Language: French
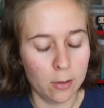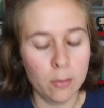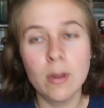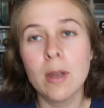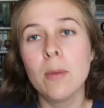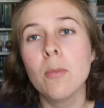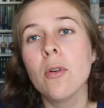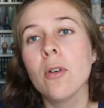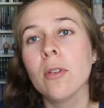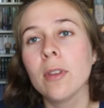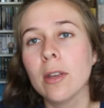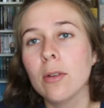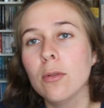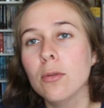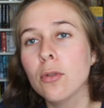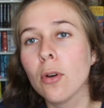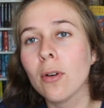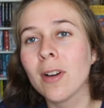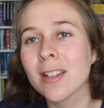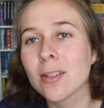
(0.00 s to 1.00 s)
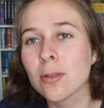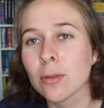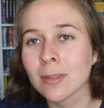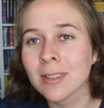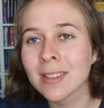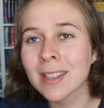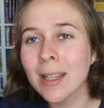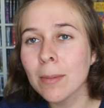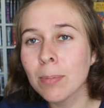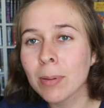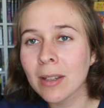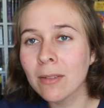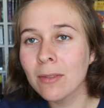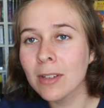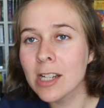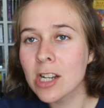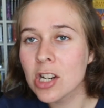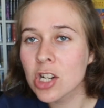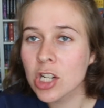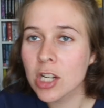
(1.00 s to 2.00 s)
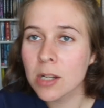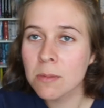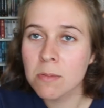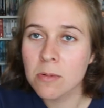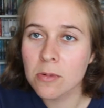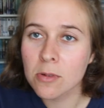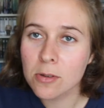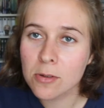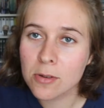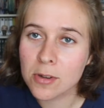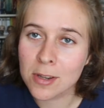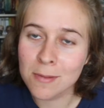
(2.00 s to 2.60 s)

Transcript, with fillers: Lui et moi, on a eu une relation très privilégiée pendant deux